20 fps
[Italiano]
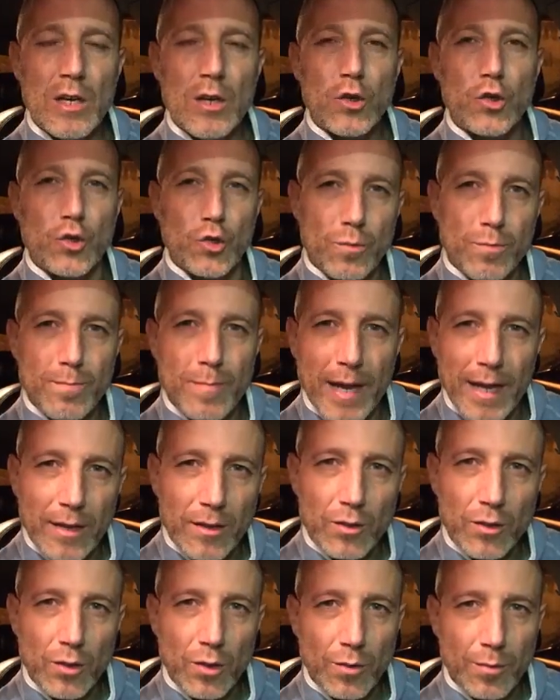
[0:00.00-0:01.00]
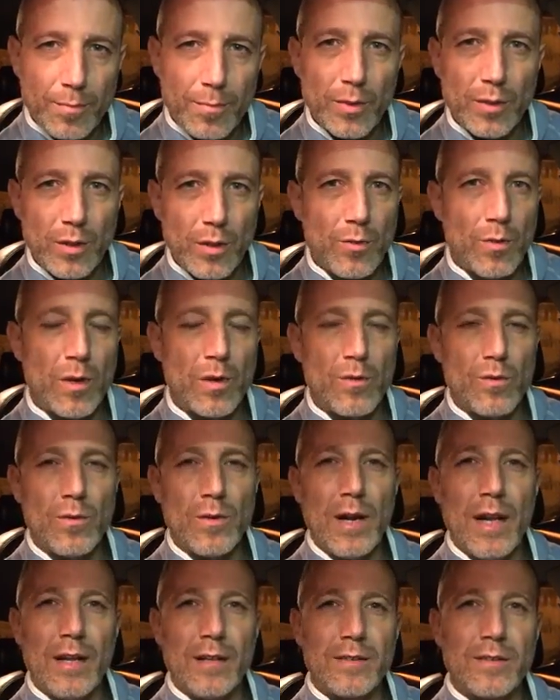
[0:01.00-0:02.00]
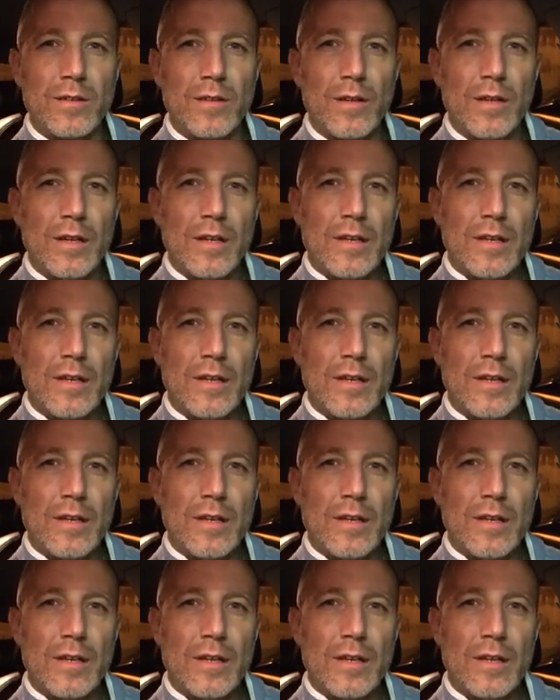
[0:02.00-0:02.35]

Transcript: subendo più di qualcun altro.